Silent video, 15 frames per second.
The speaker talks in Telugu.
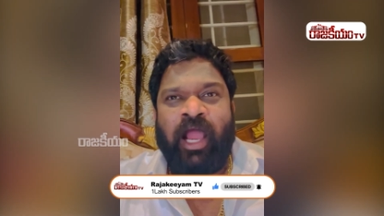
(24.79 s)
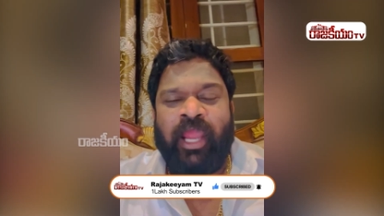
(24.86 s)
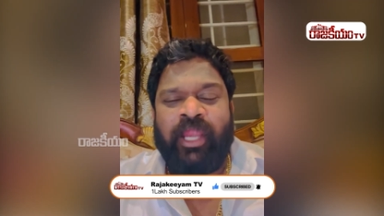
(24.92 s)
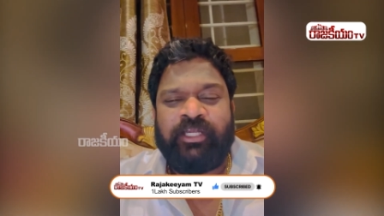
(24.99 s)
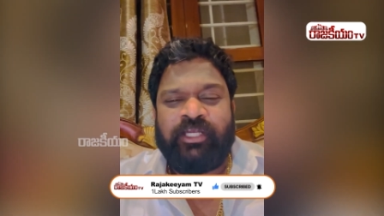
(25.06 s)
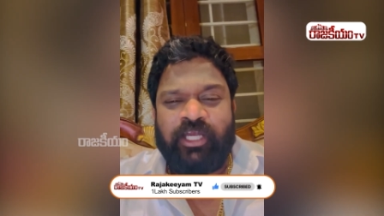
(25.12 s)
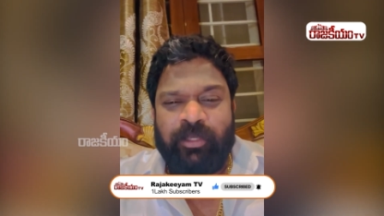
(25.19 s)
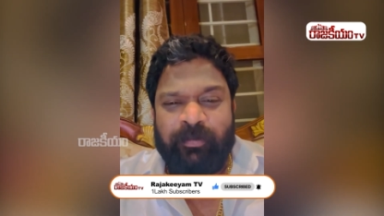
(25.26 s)

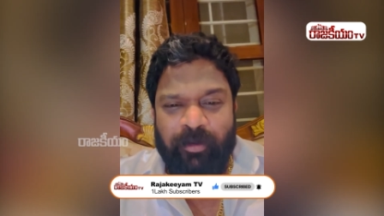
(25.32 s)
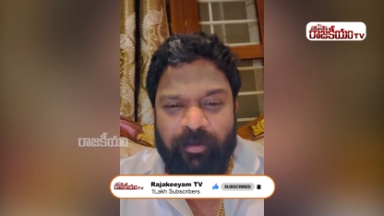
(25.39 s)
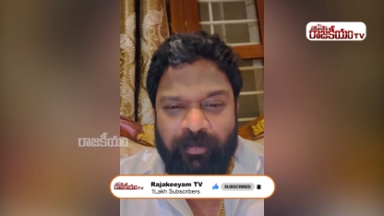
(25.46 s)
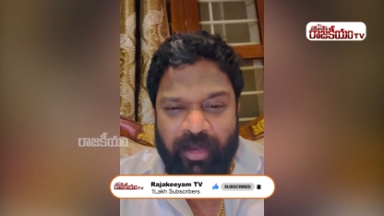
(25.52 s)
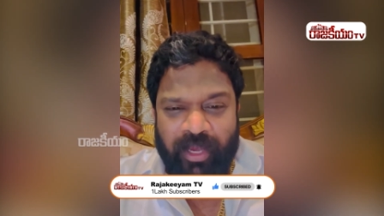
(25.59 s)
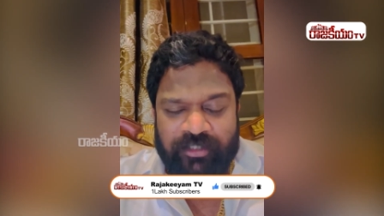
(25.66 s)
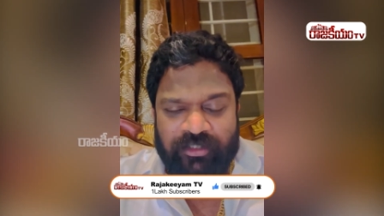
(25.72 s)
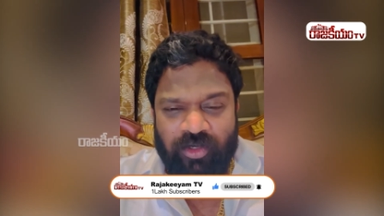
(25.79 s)
ఐటీడీపీ
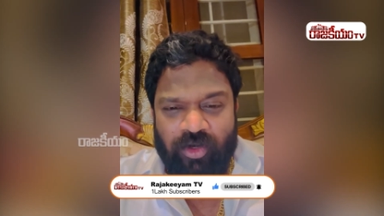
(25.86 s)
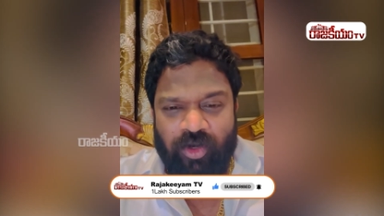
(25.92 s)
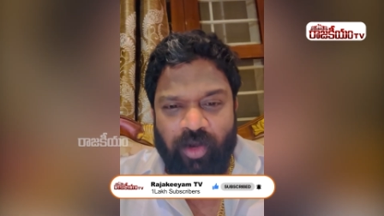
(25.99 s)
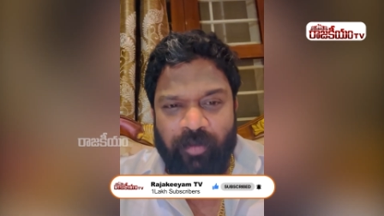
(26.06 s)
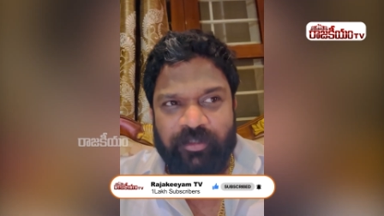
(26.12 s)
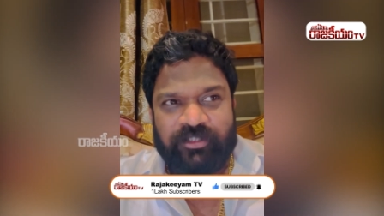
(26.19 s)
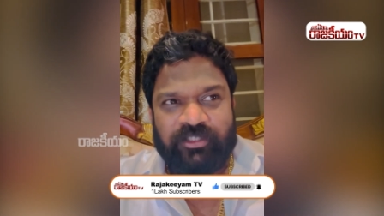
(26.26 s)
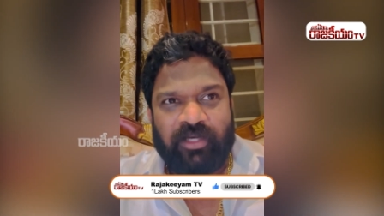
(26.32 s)
బ్యాచ్ లో
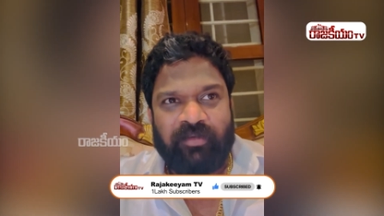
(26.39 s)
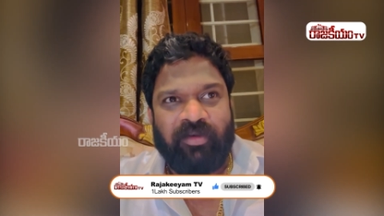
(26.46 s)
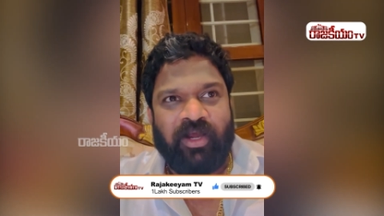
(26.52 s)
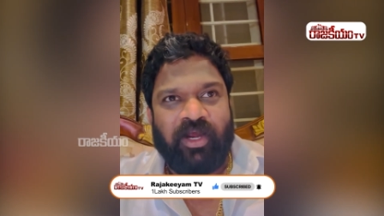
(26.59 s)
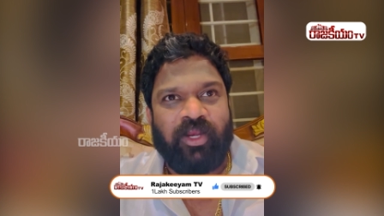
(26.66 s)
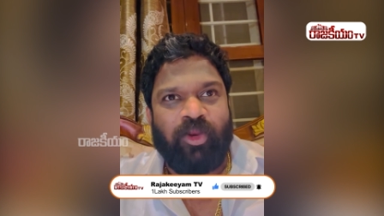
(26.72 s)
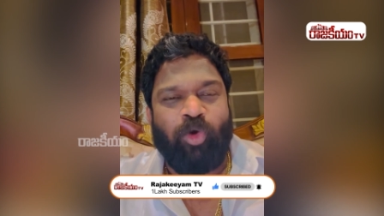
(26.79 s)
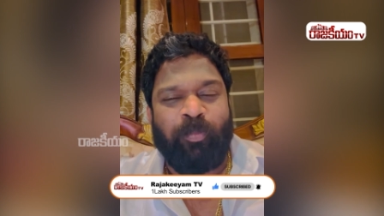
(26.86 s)
రాబిన్ శర్మ
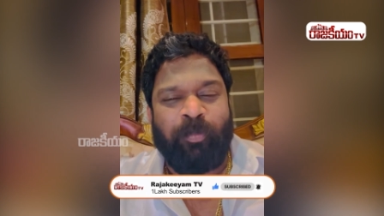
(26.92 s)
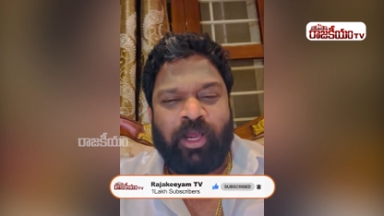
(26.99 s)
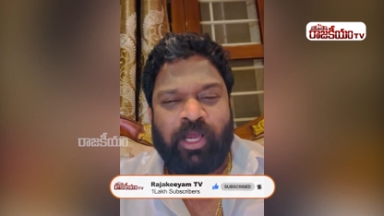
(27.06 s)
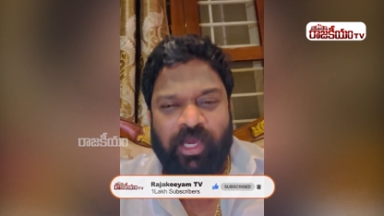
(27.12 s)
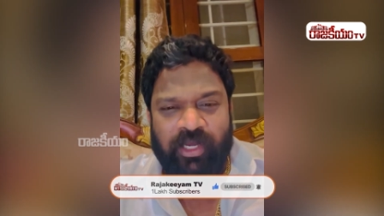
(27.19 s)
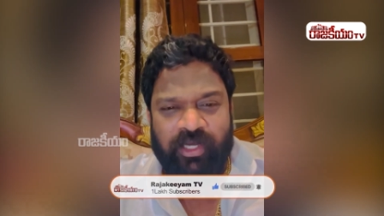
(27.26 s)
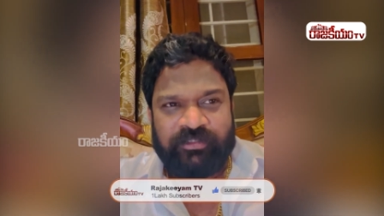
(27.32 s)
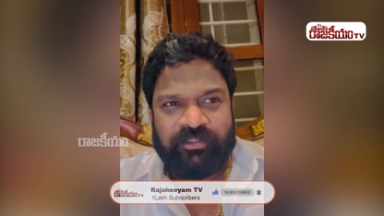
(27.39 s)
గాడని ఒక
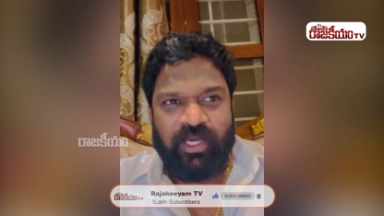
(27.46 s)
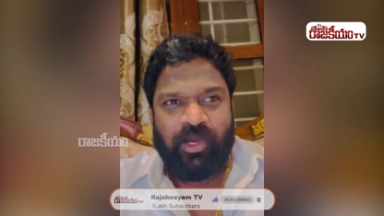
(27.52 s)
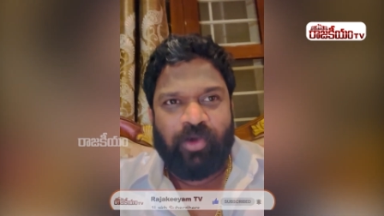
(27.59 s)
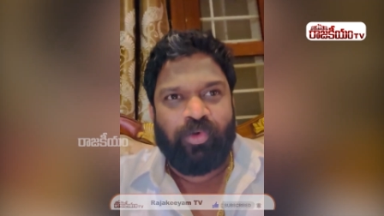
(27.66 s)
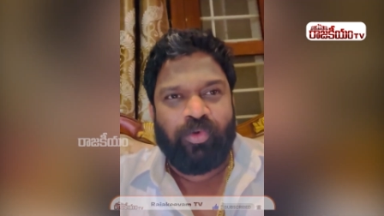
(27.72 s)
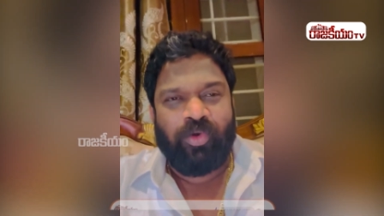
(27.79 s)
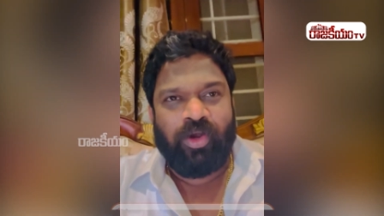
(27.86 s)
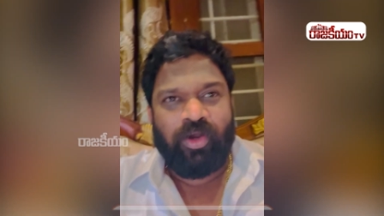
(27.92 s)
పక్కలేసే నా
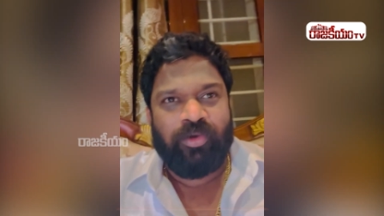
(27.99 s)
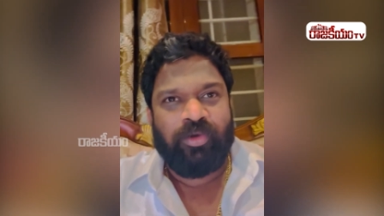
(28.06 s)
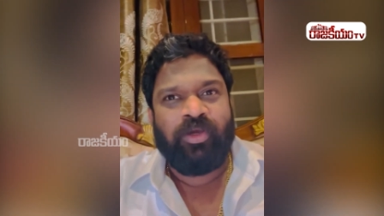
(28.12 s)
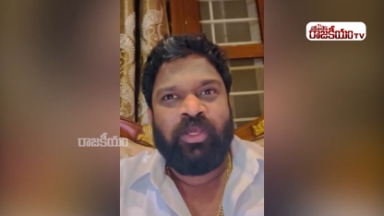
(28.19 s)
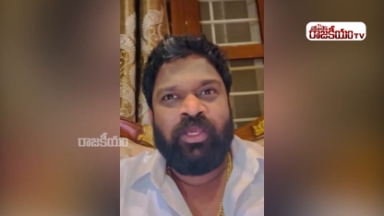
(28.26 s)
కొడుకున్నాడు